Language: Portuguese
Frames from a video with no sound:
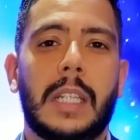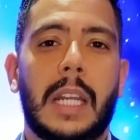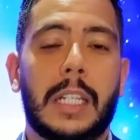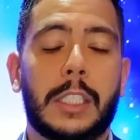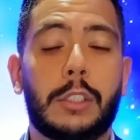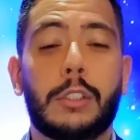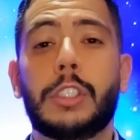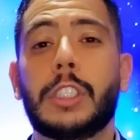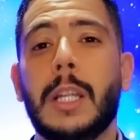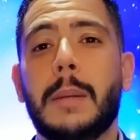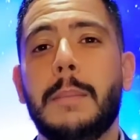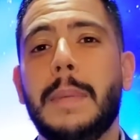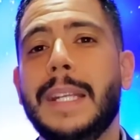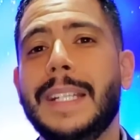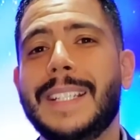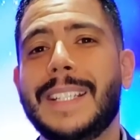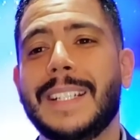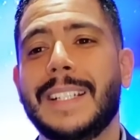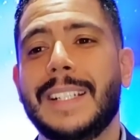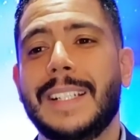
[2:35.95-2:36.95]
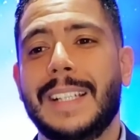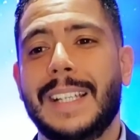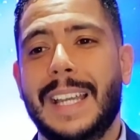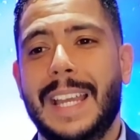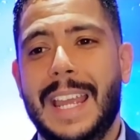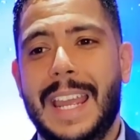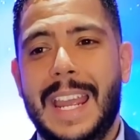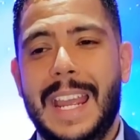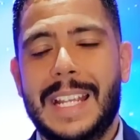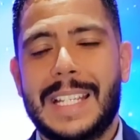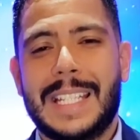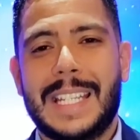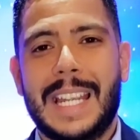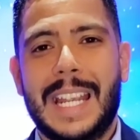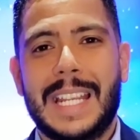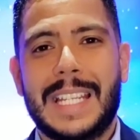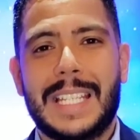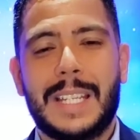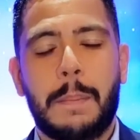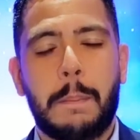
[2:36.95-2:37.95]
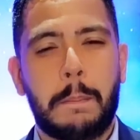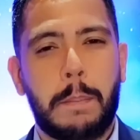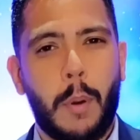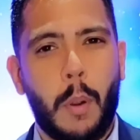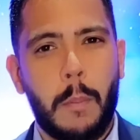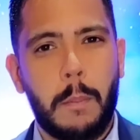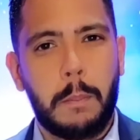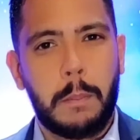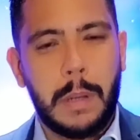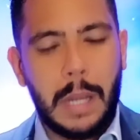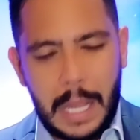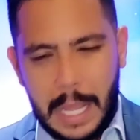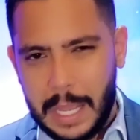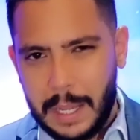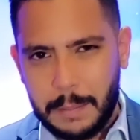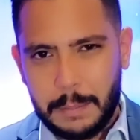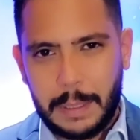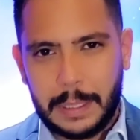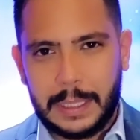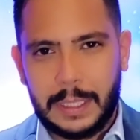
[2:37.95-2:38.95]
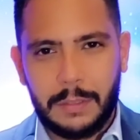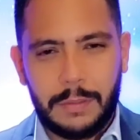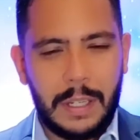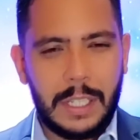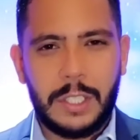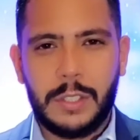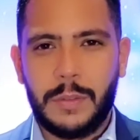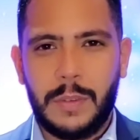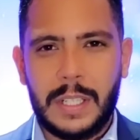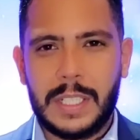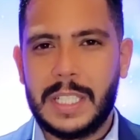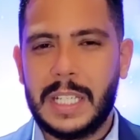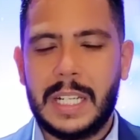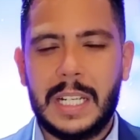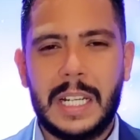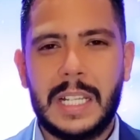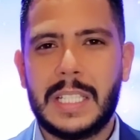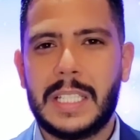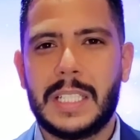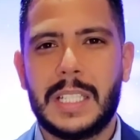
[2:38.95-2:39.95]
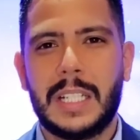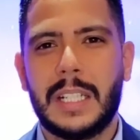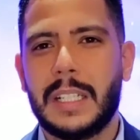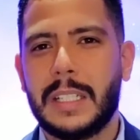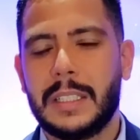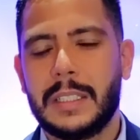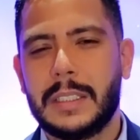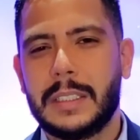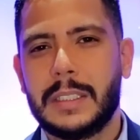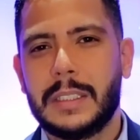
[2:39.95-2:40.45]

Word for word: É justamente é, esse problema que vai te fazer crescer.